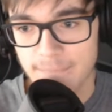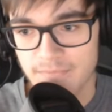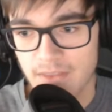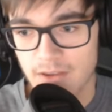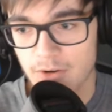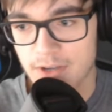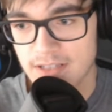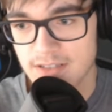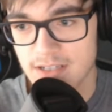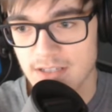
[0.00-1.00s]
Okay, dass
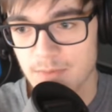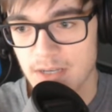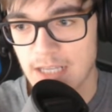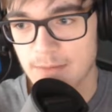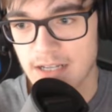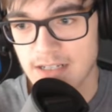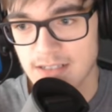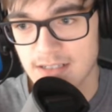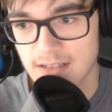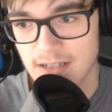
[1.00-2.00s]
ich das überlebe, hätte ich
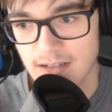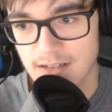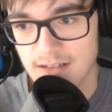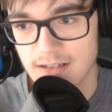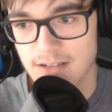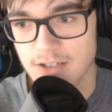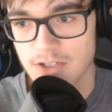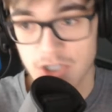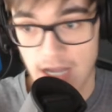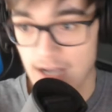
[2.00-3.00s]
nicht gedacht.
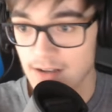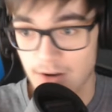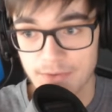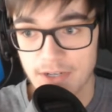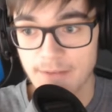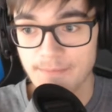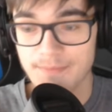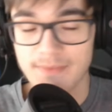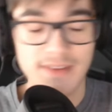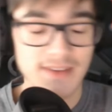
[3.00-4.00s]
Stark, auch wieder.
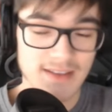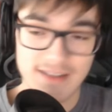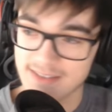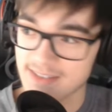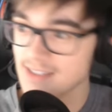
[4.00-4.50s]
Sick.